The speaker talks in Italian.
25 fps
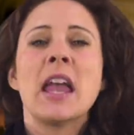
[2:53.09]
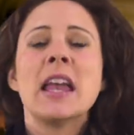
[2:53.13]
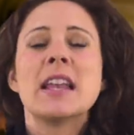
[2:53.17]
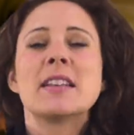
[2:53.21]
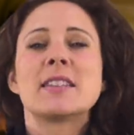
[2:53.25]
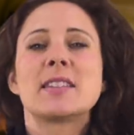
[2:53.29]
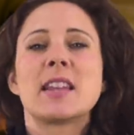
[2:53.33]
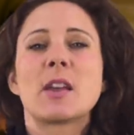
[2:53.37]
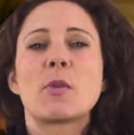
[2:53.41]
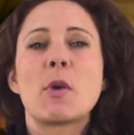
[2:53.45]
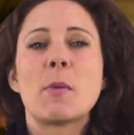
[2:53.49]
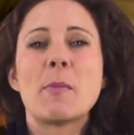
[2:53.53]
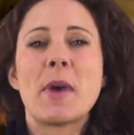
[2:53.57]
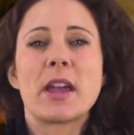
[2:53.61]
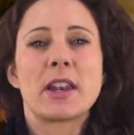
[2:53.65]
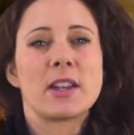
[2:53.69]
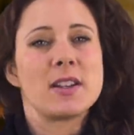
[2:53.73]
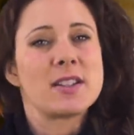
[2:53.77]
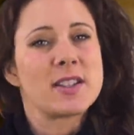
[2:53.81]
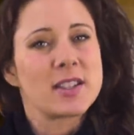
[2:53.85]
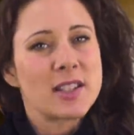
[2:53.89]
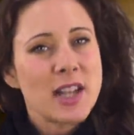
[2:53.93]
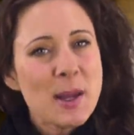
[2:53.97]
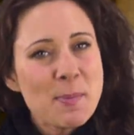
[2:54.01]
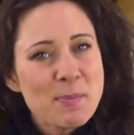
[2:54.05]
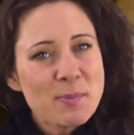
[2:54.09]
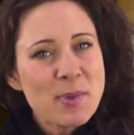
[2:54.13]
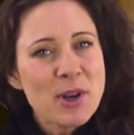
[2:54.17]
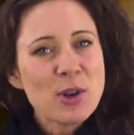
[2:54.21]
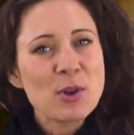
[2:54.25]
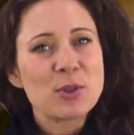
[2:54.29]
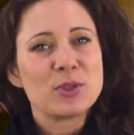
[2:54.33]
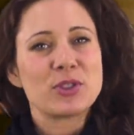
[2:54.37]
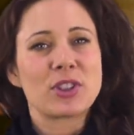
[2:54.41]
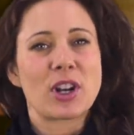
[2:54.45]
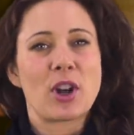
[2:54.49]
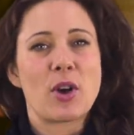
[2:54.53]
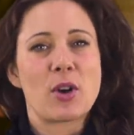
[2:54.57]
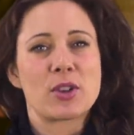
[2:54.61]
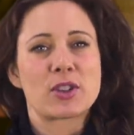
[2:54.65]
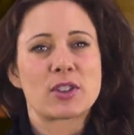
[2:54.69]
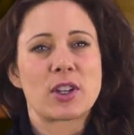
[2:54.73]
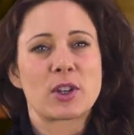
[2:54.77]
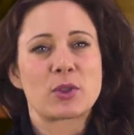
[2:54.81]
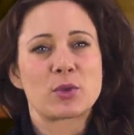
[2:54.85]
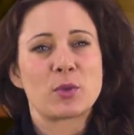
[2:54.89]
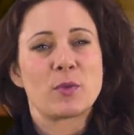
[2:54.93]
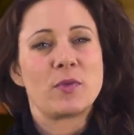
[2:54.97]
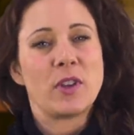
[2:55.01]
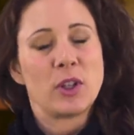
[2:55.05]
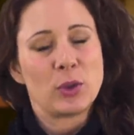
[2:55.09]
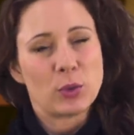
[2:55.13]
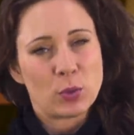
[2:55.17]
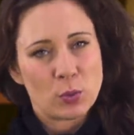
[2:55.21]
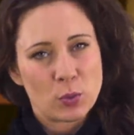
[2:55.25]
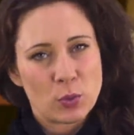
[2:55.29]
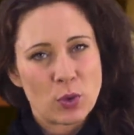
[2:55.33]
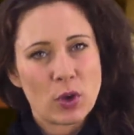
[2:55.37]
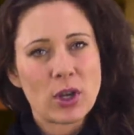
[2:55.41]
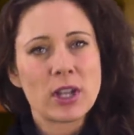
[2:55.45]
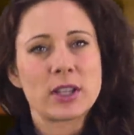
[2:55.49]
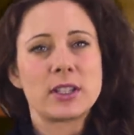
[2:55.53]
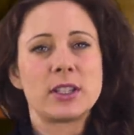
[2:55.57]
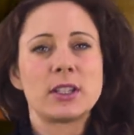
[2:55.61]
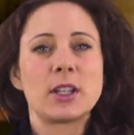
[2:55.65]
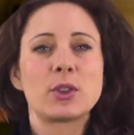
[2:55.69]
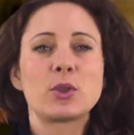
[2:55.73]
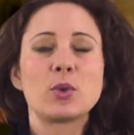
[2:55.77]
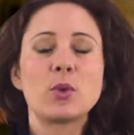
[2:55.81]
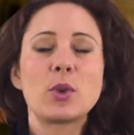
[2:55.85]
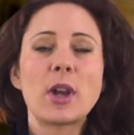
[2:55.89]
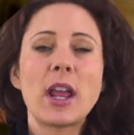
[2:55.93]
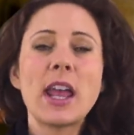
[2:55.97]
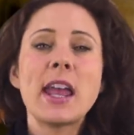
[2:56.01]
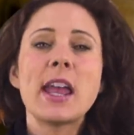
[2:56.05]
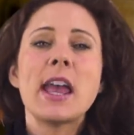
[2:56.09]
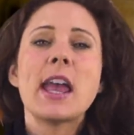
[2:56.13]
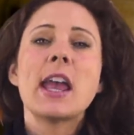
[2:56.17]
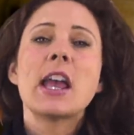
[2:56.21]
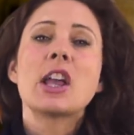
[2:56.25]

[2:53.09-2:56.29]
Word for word: Segue Meryl Streep con 3 3 Oscar su 21 candidature,